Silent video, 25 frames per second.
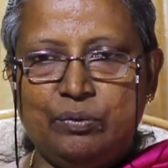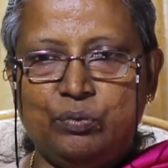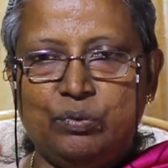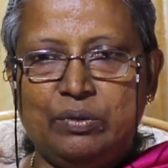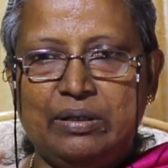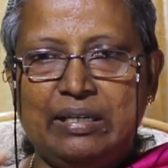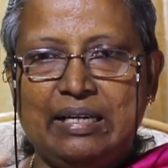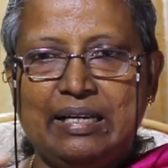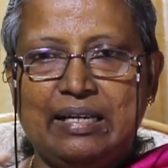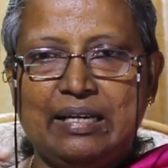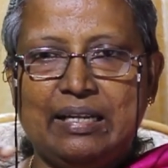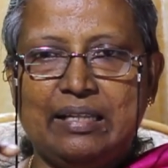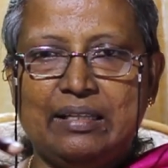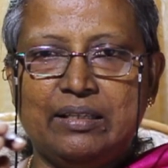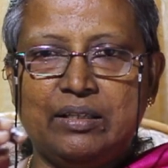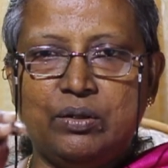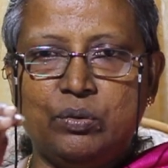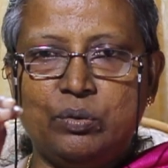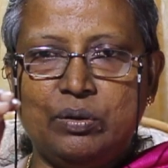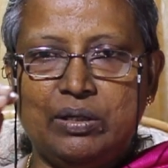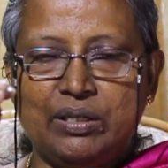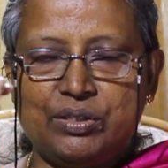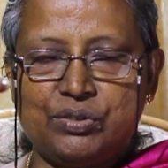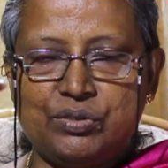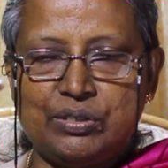உண்டாகிறதுக்கு
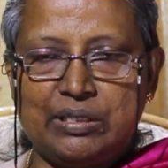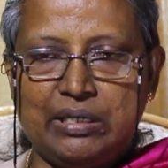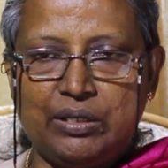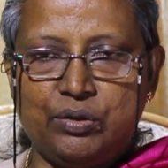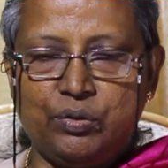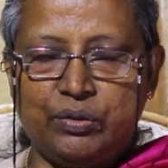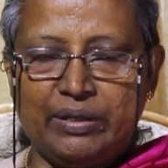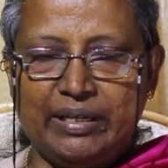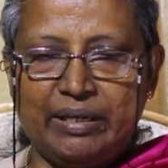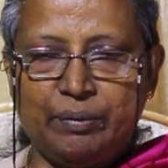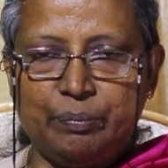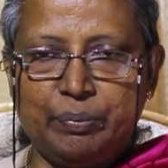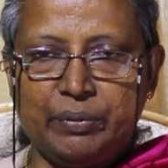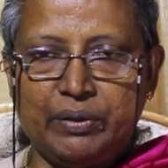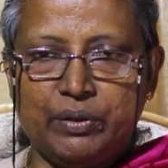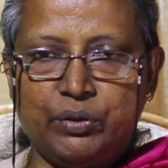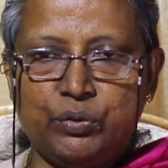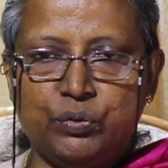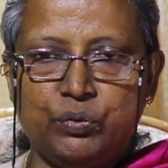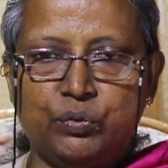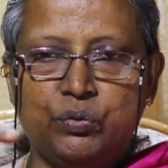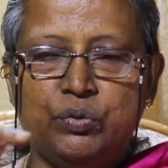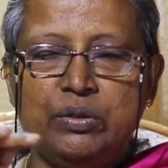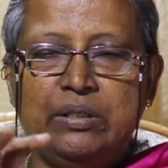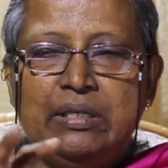கொலஸ்ட்ரால் டொனேட்
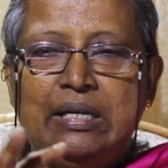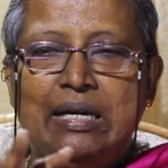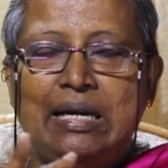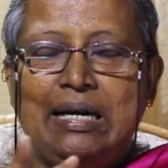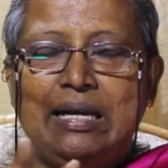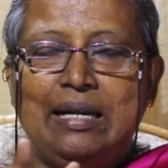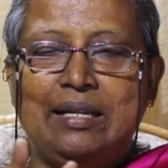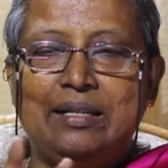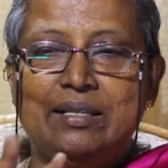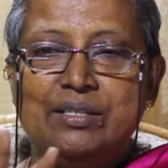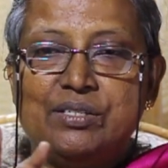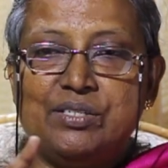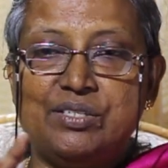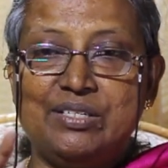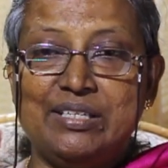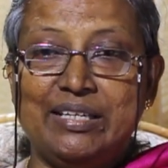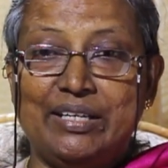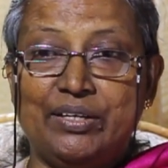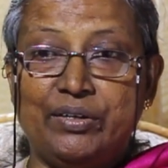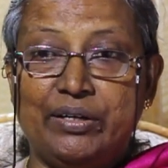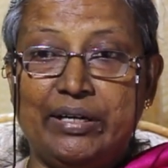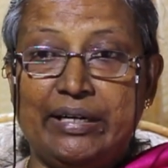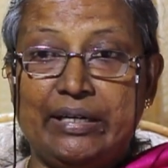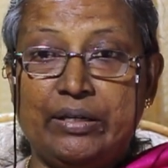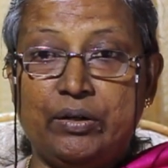பண்ணும் அல்லது
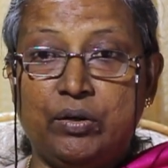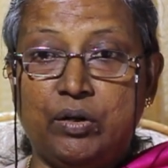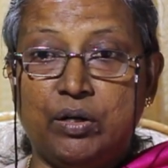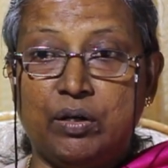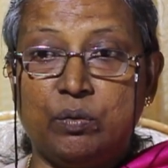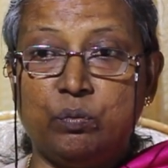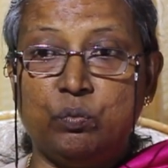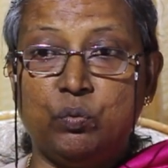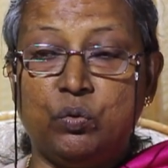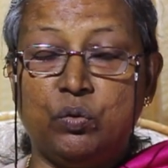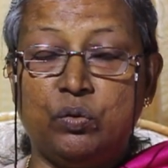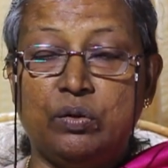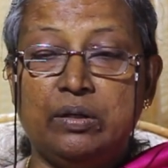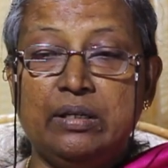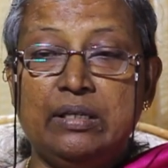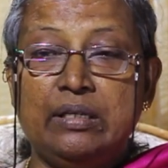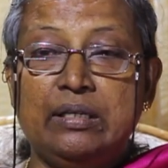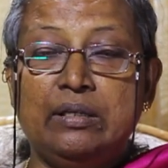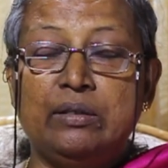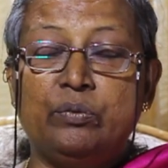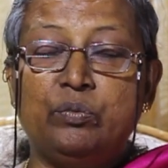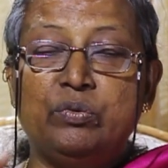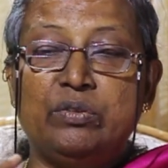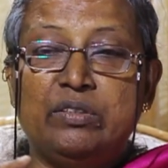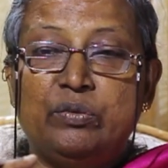ஸ்டீராய்டு ஹார்மோன்
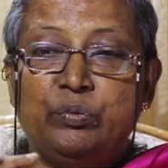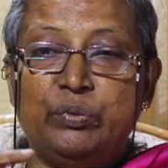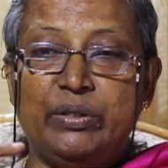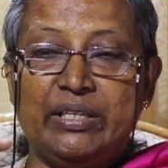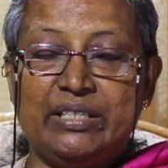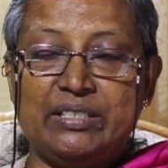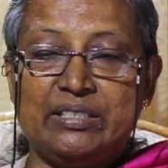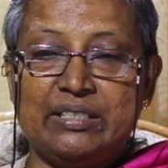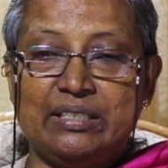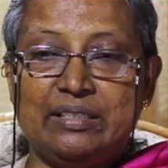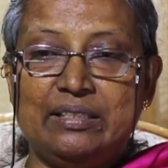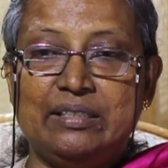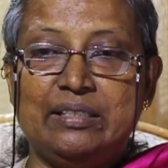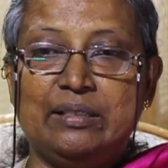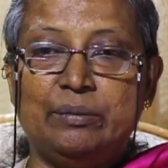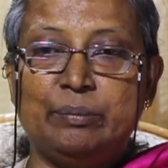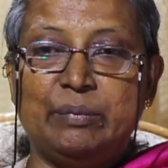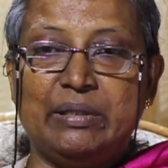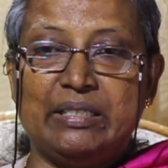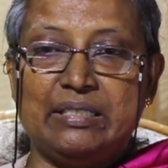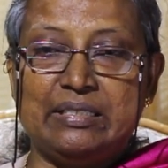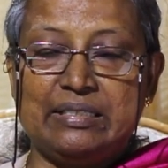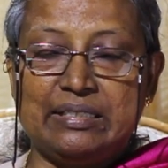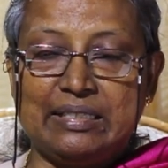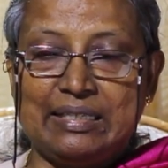உயிர் சத்து
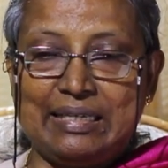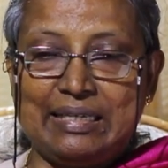மற்ற